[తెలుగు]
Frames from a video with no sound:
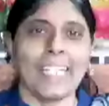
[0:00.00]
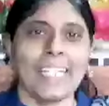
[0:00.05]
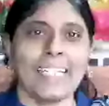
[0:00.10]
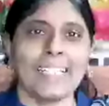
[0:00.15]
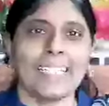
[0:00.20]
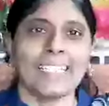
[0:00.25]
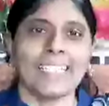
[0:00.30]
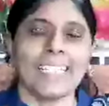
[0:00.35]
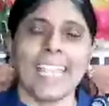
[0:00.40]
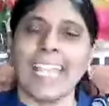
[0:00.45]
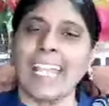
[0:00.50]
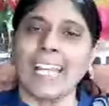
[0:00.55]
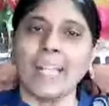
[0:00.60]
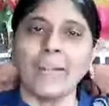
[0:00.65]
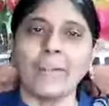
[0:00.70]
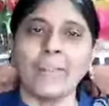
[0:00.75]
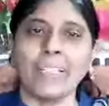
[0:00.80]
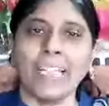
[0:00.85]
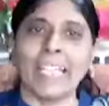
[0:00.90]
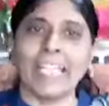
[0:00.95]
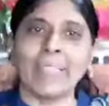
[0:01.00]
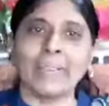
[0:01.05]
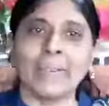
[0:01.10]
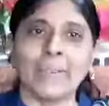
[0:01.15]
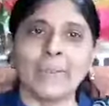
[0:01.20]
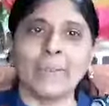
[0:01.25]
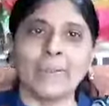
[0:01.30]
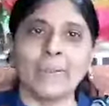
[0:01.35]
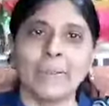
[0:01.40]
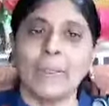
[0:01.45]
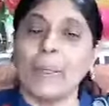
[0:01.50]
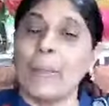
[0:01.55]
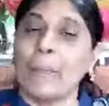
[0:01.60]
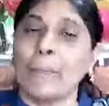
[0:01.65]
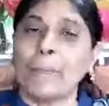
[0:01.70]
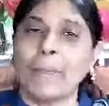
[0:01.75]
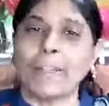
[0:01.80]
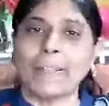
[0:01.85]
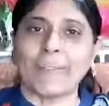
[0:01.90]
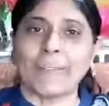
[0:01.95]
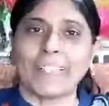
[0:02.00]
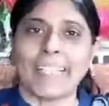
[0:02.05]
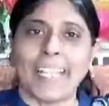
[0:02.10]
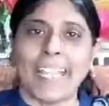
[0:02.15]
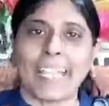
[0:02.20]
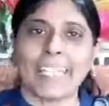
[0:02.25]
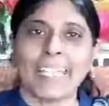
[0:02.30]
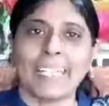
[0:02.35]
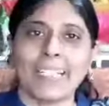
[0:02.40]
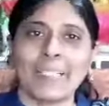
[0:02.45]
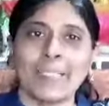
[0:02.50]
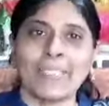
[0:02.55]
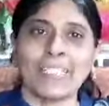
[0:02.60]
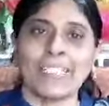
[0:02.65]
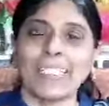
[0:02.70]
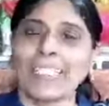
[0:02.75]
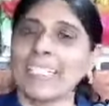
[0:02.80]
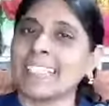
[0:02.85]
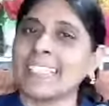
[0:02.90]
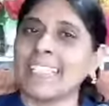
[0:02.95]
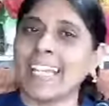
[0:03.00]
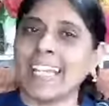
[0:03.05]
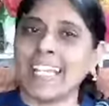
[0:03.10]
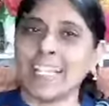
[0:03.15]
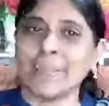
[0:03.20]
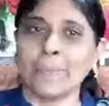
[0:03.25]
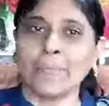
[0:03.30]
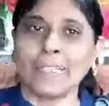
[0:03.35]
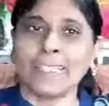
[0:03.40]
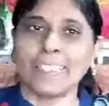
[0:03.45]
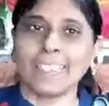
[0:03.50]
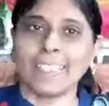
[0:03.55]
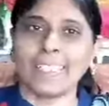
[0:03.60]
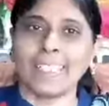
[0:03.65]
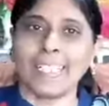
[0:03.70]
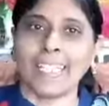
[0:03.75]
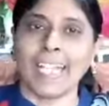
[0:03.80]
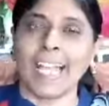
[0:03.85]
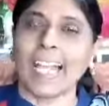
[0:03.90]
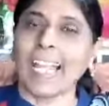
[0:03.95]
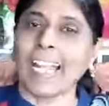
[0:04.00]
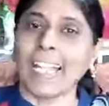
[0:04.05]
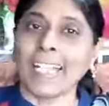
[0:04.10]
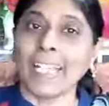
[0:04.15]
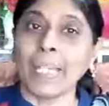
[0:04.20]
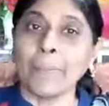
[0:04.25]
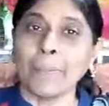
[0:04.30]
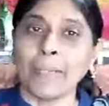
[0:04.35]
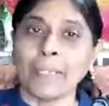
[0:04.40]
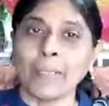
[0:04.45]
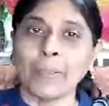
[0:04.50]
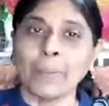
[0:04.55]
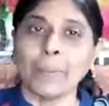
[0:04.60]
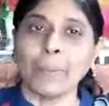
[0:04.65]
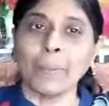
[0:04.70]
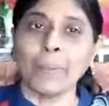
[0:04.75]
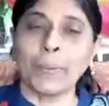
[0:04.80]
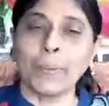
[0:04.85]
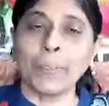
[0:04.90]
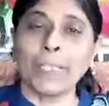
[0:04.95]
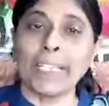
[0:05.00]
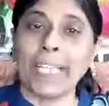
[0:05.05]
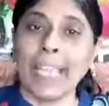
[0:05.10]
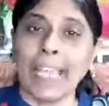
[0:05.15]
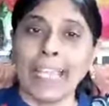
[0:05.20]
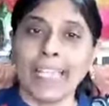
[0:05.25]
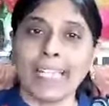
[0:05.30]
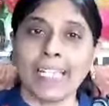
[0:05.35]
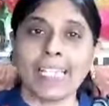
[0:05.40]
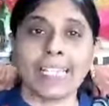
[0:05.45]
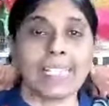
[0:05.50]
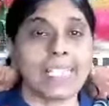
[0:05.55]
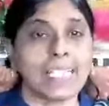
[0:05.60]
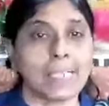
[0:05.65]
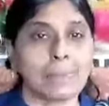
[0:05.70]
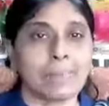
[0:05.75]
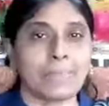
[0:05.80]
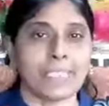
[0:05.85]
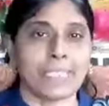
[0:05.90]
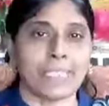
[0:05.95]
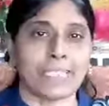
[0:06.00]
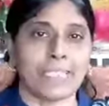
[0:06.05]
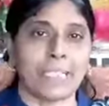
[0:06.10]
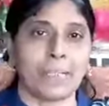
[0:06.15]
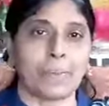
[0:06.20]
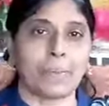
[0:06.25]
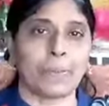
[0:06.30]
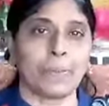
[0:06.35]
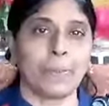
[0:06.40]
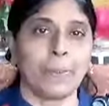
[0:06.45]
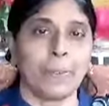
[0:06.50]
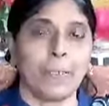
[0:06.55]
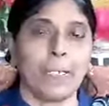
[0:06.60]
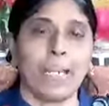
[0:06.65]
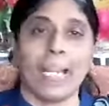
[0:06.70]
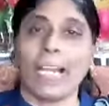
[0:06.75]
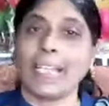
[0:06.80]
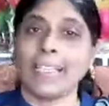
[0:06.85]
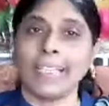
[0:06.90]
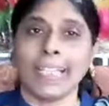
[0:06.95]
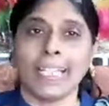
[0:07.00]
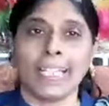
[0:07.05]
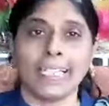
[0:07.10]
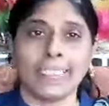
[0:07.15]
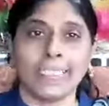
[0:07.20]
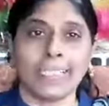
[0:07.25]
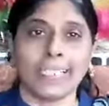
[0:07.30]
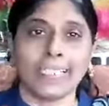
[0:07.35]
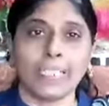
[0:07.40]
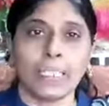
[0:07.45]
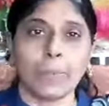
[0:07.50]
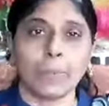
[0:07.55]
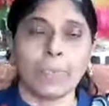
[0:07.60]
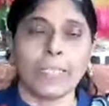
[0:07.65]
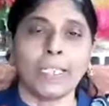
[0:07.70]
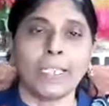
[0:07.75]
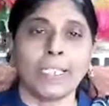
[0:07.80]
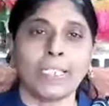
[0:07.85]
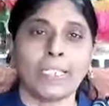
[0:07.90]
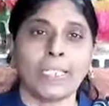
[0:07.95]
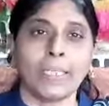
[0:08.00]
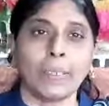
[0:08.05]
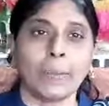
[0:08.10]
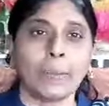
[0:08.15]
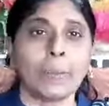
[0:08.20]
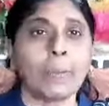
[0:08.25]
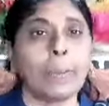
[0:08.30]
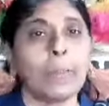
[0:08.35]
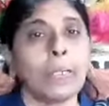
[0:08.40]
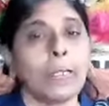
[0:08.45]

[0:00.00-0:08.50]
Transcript: ఫ్రెండ్స్ ఎలా ఉన్నారు మనం క్యారెట్ తింటే చాలా మంచిది అలాగే మనం ఇప్పుడు క్యారెట్ సిరం చేద్దాము అది ఎలా చేద్దాం అనేది నేను